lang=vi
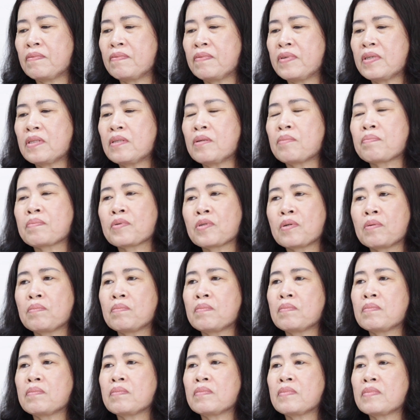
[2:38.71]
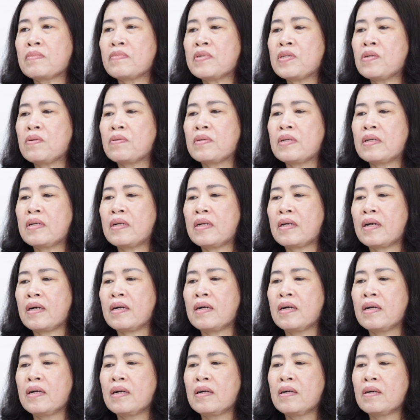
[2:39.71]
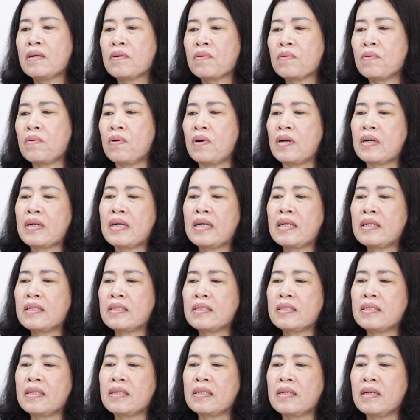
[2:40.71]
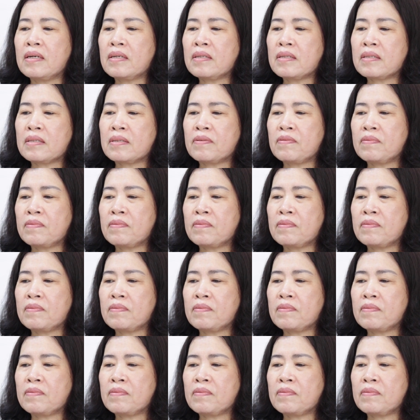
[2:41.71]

phải tập trung, ví dụ như là quạt hay là gì đó,